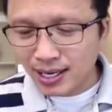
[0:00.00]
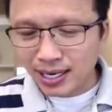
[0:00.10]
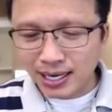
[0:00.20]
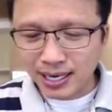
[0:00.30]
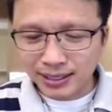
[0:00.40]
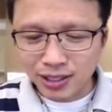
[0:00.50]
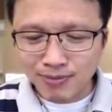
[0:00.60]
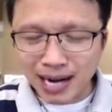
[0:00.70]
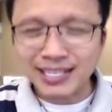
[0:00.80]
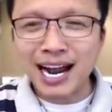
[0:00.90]
à, thường
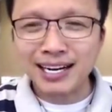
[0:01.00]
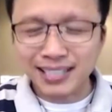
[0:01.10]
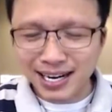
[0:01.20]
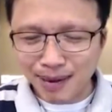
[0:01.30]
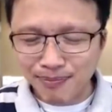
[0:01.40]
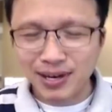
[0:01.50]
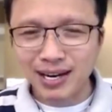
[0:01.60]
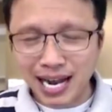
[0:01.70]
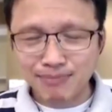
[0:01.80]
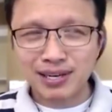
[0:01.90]
bạn trai người ta gặp ờ,
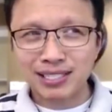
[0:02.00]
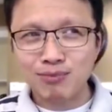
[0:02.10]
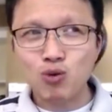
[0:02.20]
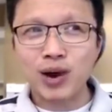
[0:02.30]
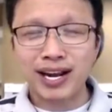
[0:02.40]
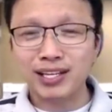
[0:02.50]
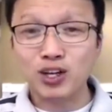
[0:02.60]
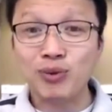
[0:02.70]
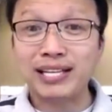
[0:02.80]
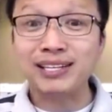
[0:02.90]
em người ta muốn quan hệ tình
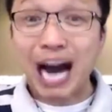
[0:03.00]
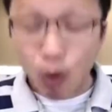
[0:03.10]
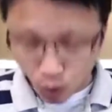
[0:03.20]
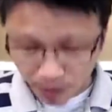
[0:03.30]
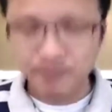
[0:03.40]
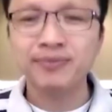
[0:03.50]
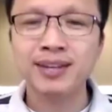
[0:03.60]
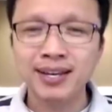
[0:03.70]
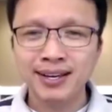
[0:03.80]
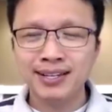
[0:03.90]
dục ngay từ đầu
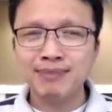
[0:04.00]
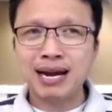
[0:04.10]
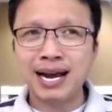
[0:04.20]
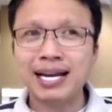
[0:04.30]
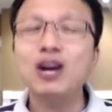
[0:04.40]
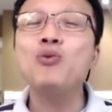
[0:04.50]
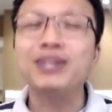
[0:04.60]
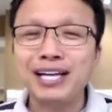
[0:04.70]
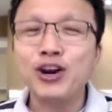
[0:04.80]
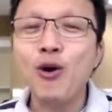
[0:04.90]
nhưng mà cái lúc người
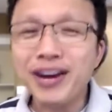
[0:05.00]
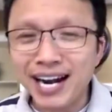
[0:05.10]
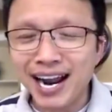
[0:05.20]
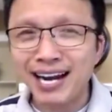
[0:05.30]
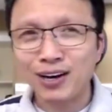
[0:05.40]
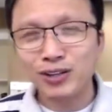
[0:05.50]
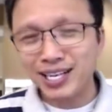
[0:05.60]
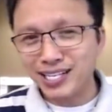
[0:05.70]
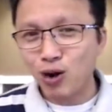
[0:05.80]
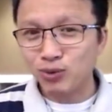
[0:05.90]
ta nói ra là có thể
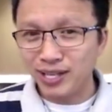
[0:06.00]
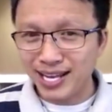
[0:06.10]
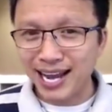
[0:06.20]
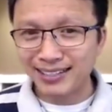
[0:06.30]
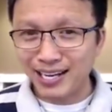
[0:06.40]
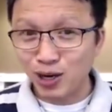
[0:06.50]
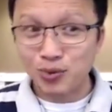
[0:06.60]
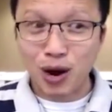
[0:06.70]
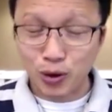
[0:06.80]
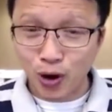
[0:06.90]
sau một thời gian tại vì lúc
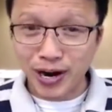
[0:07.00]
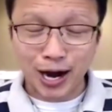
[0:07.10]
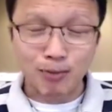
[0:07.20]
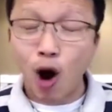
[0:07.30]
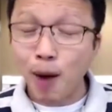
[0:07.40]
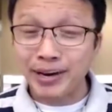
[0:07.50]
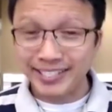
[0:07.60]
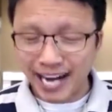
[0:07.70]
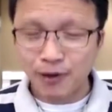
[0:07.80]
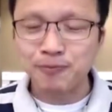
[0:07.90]
đầu nói ra nó bỏ mình
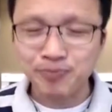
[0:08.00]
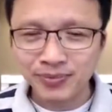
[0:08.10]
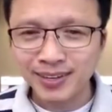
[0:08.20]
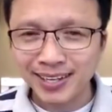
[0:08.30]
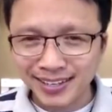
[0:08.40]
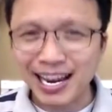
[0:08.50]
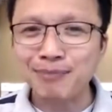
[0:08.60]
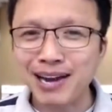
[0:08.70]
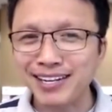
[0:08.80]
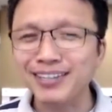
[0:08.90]
sao đặc
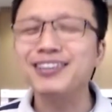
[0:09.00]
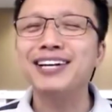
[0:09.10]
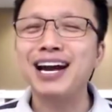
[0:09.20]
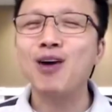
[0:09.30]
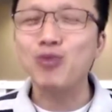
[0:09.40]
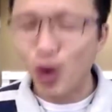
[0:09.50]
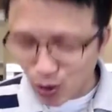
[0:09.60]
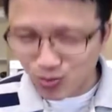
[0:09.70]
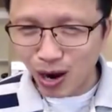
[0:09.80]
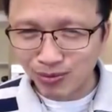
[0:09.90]
biệt những người đàn ông có
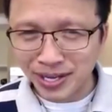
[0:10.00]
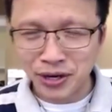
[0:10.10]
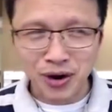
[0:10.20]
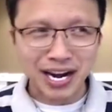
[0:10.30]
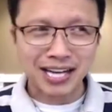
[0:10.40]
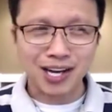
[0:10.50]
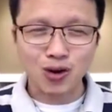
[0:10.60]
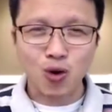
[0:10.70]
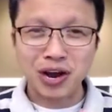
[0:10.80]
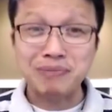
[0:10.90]
rung động tại vì nói ra sợ
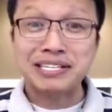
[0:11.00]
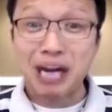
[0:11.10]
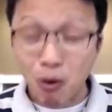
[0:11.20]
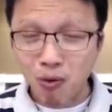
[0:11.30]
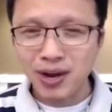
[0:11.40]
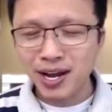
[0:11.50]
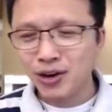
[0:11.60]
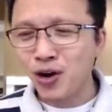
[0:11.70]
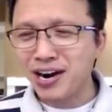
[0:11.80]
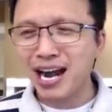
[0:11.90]
cô nghĩ mình xấu
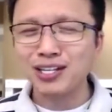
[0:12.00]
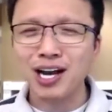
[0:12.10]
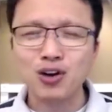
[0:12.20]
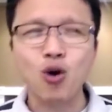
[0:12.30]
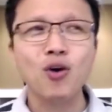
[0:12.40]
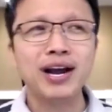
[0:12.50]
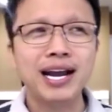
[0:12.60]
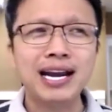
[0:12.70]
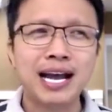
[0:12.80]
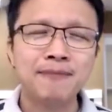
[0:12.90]
nói ra sợ cô
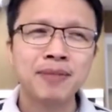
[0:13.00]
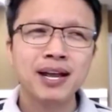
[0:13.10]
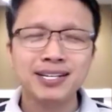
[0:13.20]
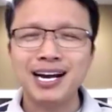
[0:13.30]
nghĩ là sợ